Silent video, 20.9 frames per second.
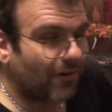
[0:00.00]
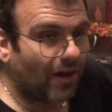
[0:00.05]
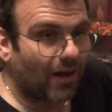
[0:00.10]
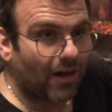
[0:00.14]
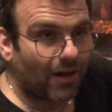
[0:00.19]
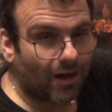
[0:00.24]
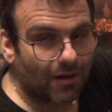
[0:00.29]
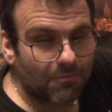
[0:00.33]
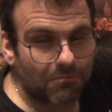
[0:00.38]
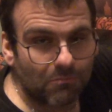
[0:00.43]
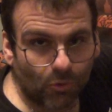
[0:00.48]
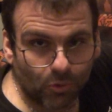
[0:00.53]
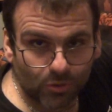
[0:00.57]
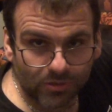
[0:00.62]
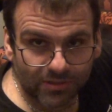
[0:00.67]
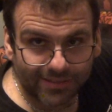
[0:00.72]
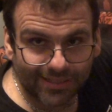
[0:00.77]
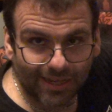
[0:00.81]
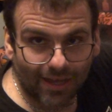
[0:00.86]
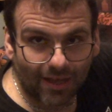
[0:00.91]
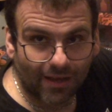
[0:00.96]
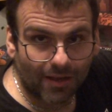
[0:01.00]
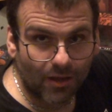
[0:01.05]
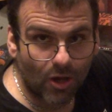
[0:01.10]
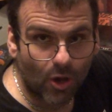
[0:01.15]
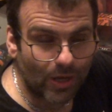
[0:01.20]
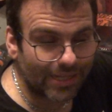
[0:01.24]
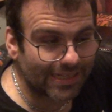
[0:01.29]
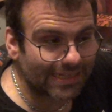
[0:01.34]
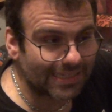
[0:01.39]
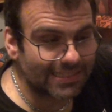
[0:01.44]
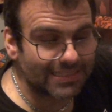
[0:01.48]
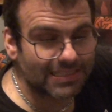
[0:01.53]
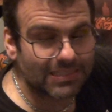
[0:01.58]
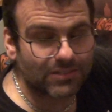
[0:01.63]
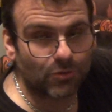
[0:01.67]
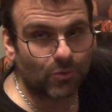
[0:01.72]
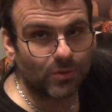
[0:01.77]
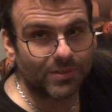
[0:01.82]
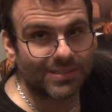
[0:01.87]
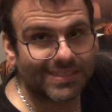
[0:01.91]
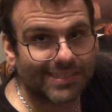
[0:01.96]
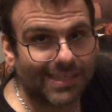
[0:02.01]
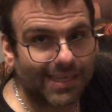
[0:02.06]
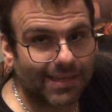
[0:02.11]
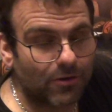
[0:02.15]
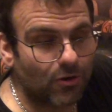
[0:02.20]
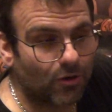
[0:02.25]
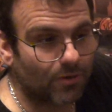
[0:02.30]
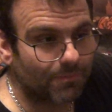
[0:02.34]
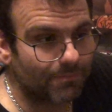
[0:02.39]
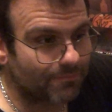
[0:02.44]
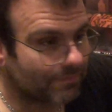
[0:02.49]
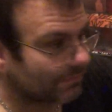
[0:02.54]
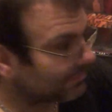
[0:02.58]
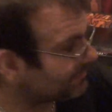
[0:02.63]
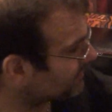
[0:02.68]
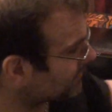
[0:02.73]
war am Montag, heute ist zu uns gekommen,